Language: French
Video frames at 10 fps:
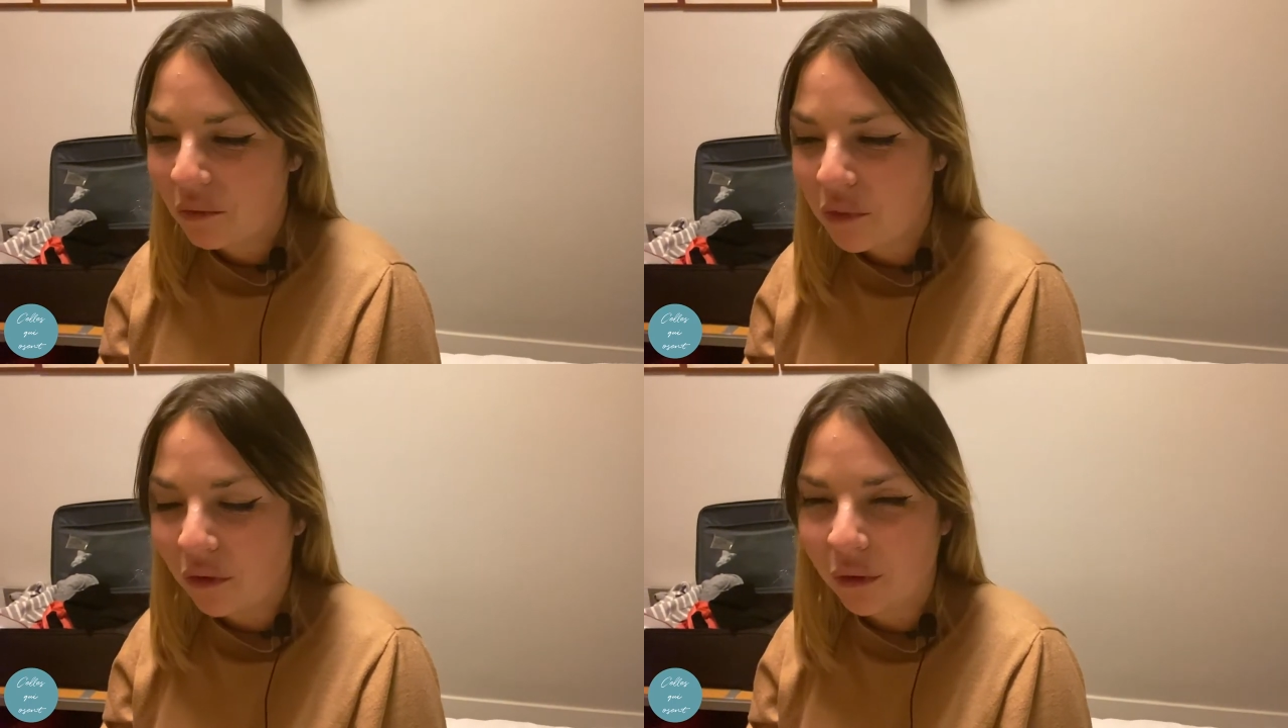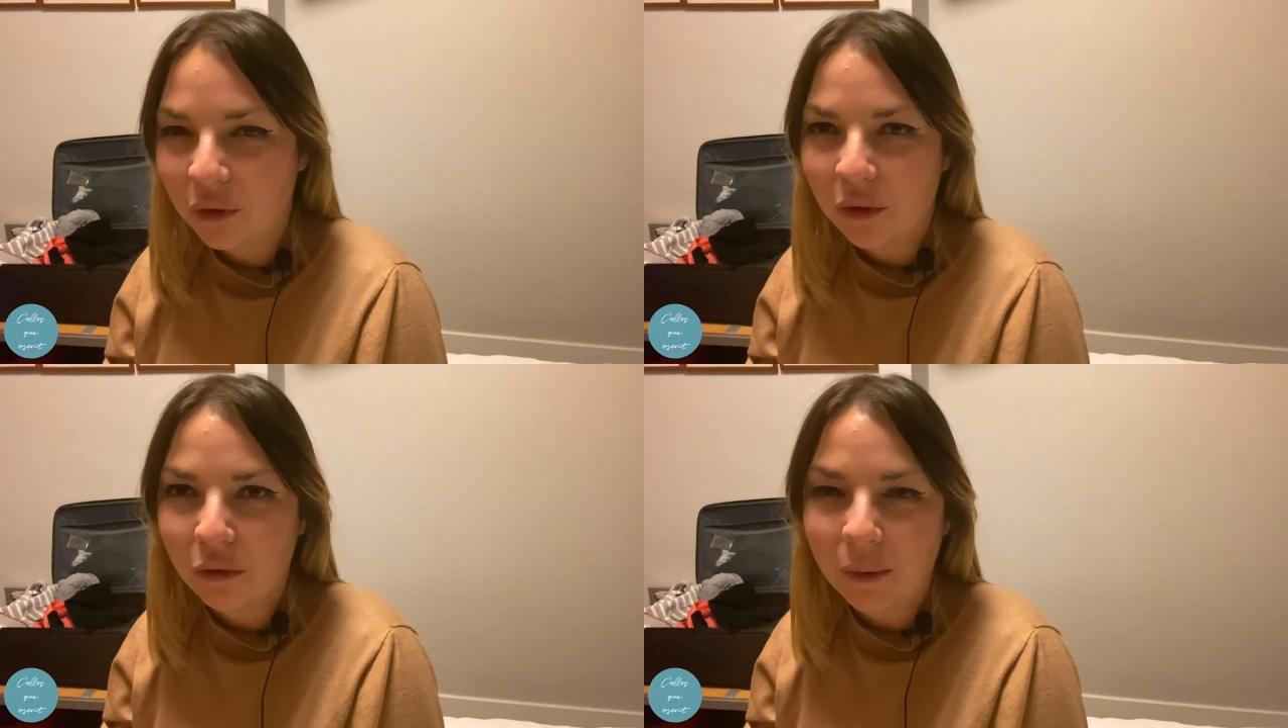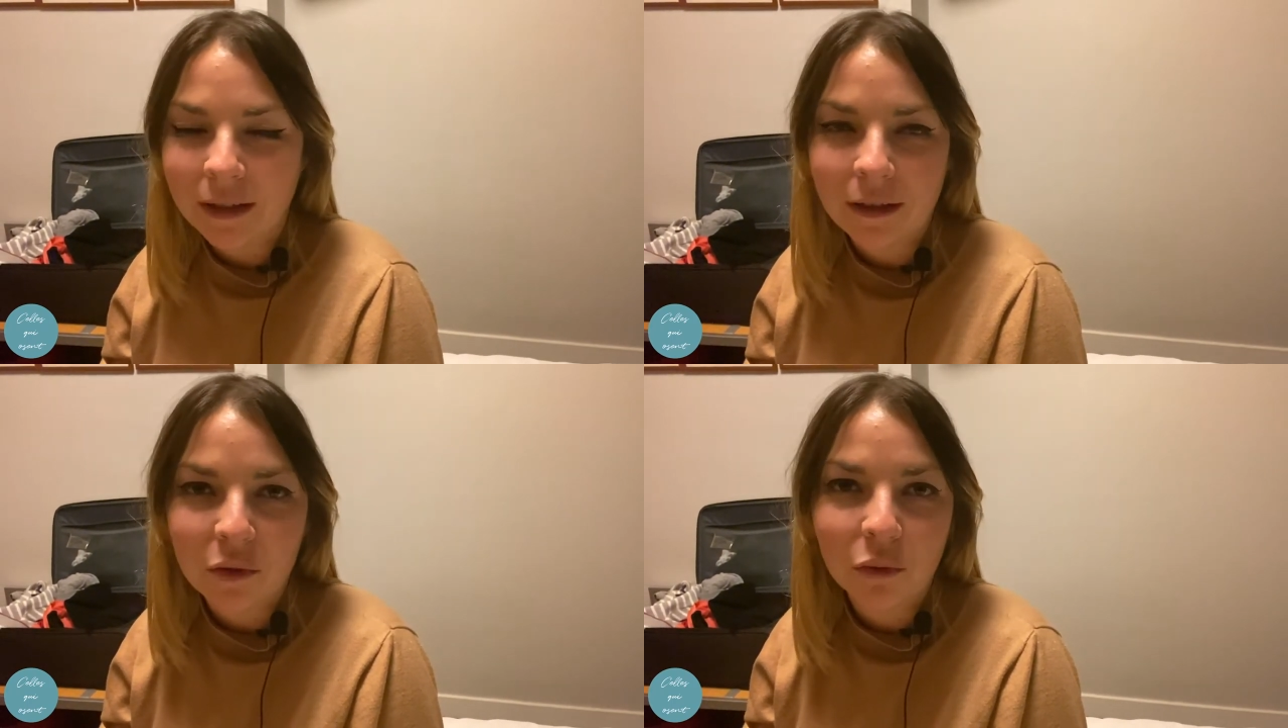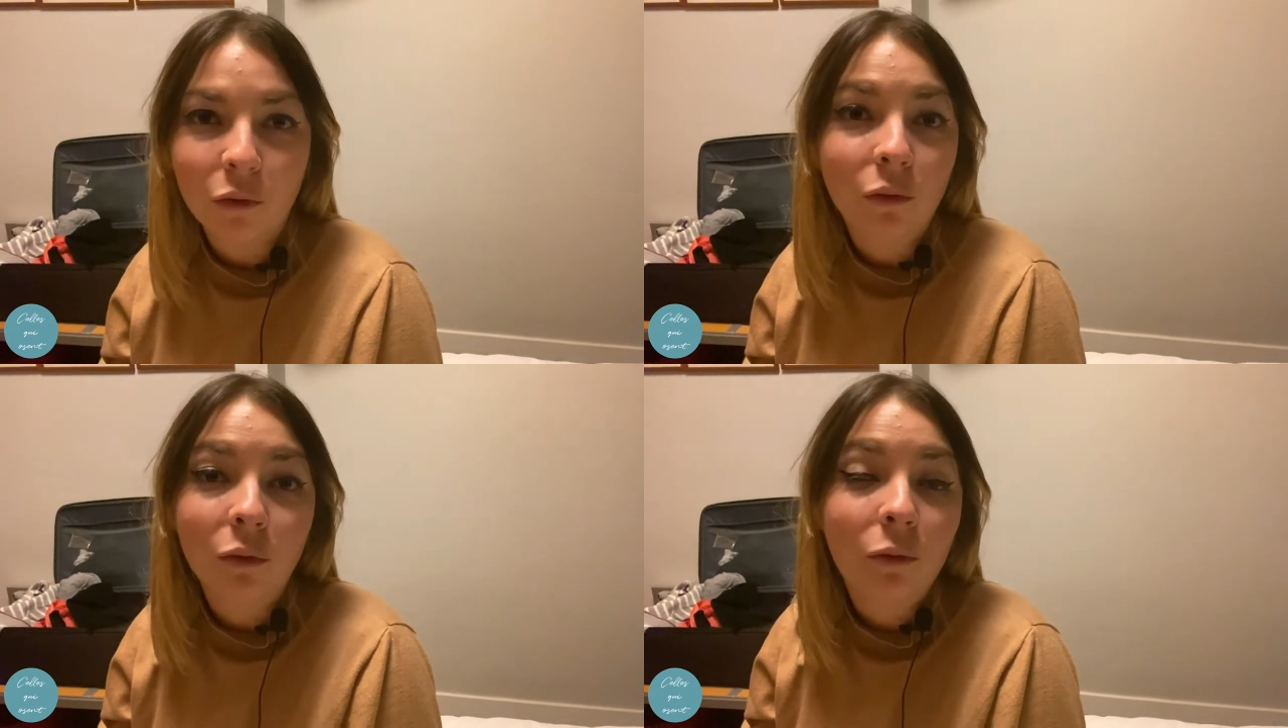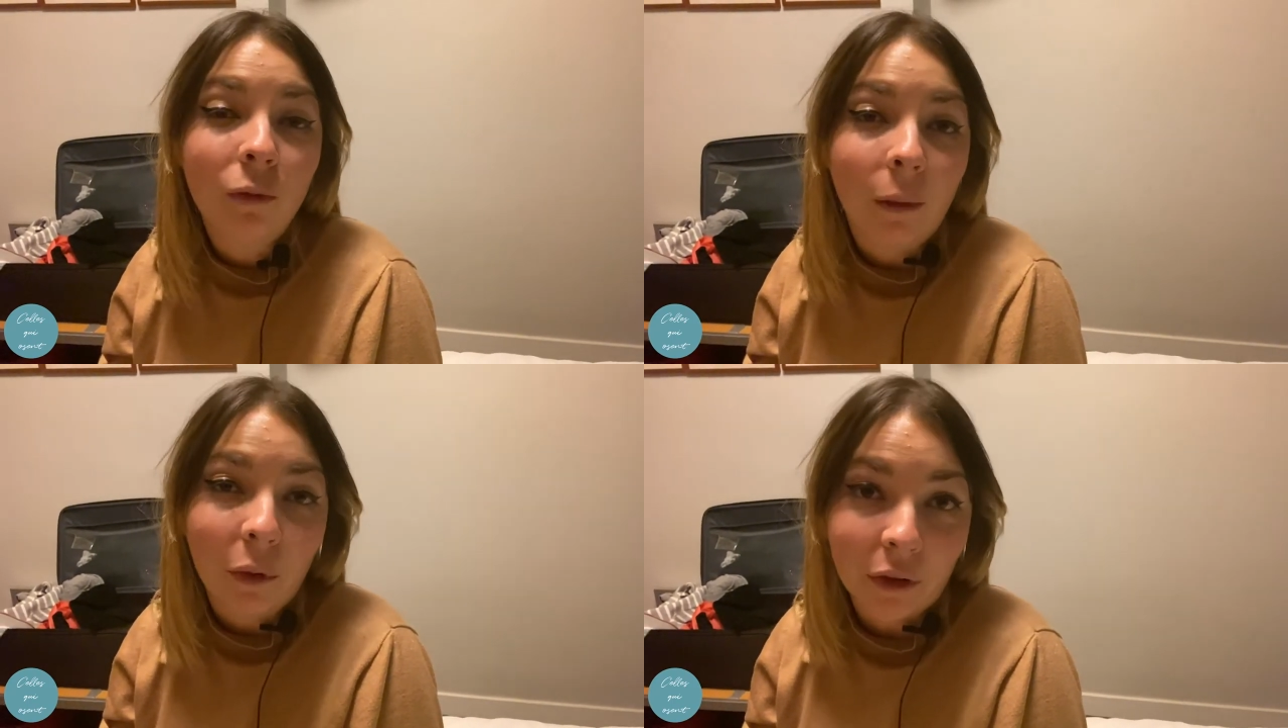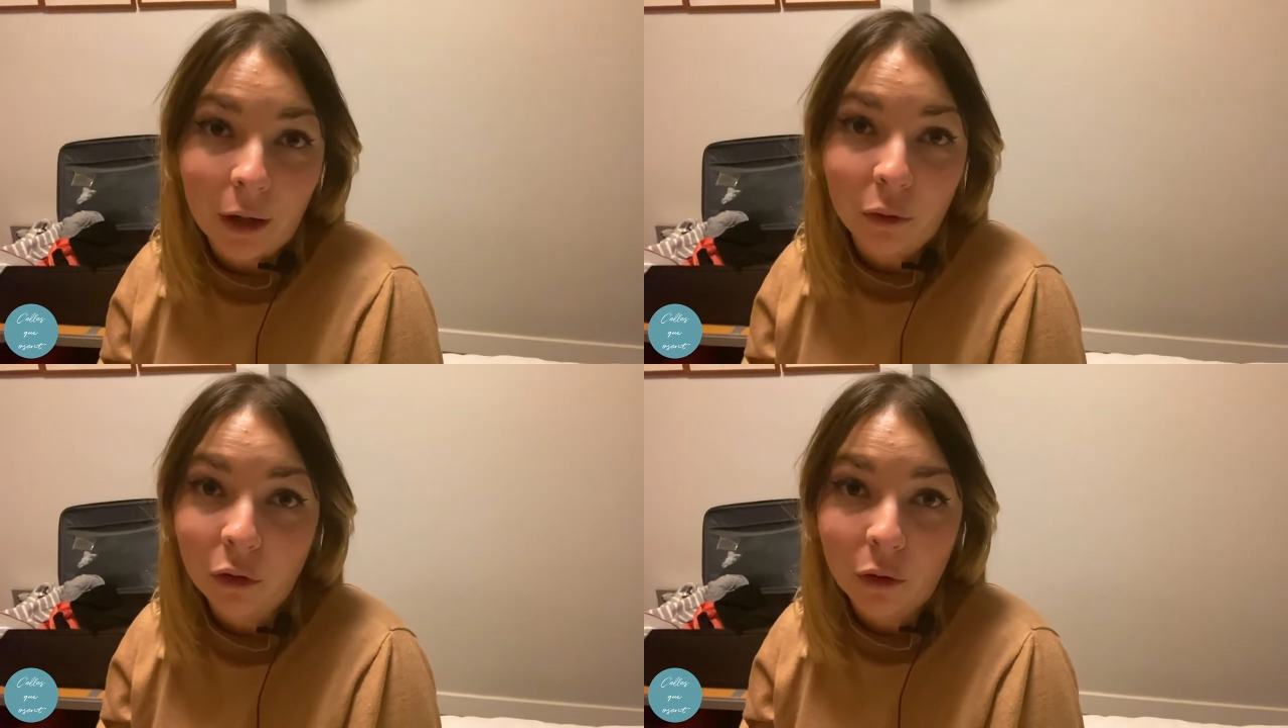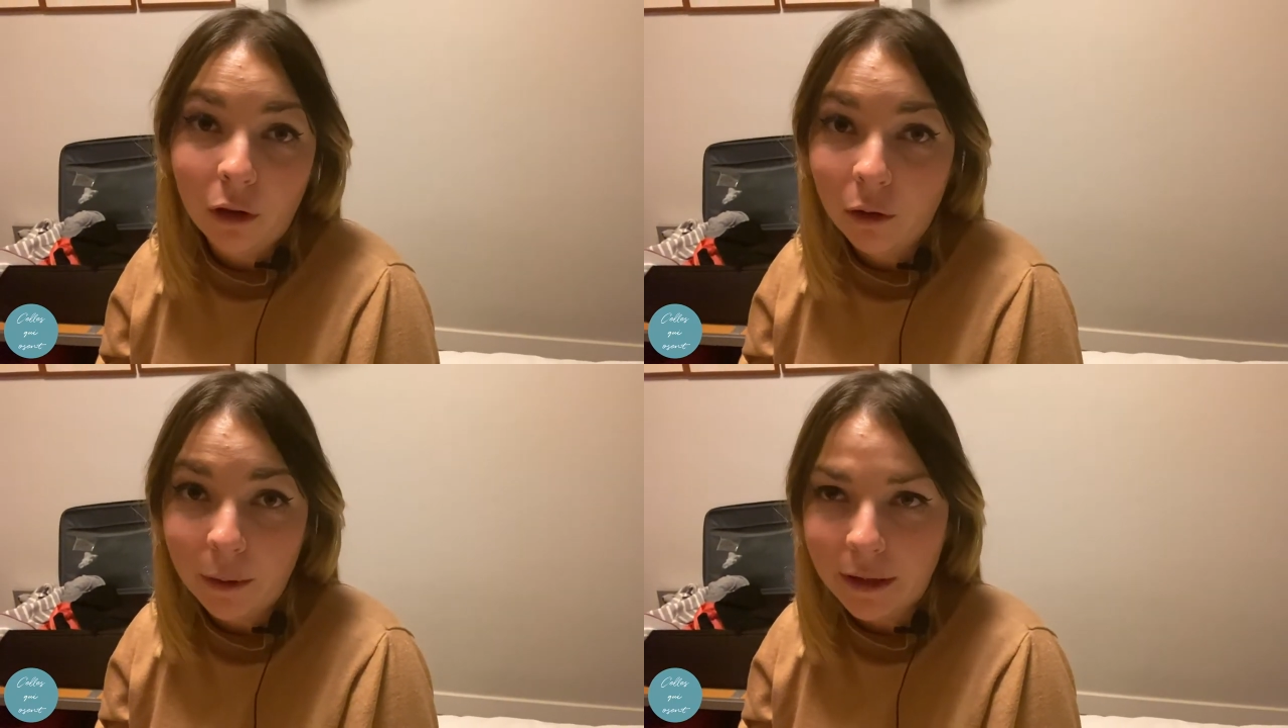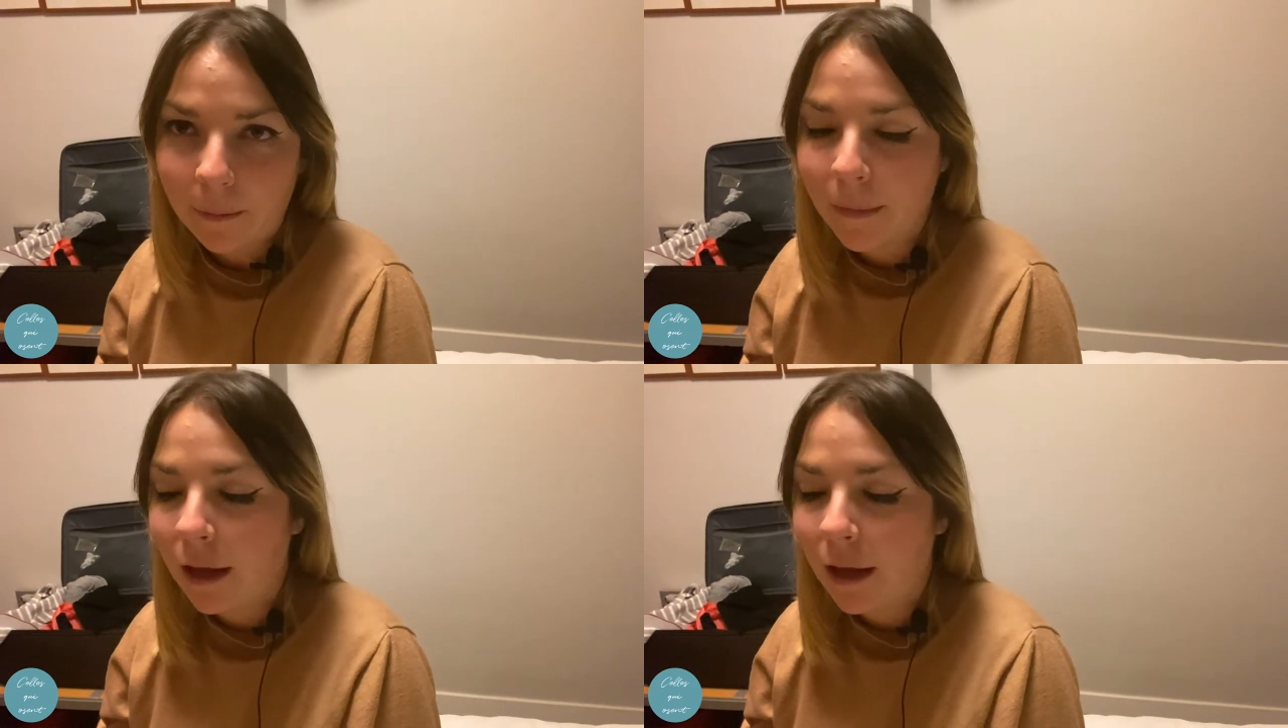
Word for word: pour vendre vos prestations ou n'importe quel autre corps de métier.